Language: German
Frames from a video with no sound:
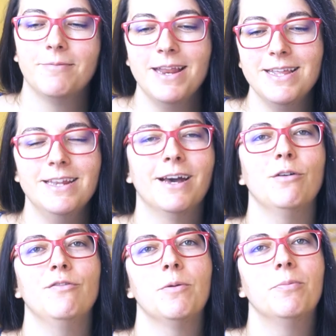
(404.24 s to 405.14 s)
meine
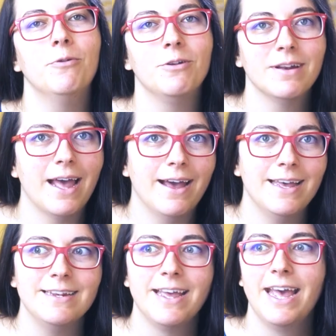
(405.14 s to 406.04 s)
innere
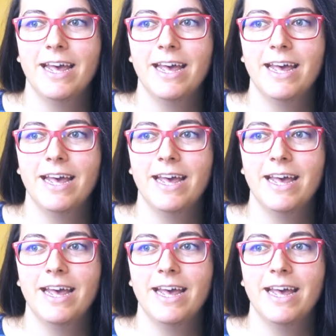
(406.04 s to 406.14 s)
Verbundenheit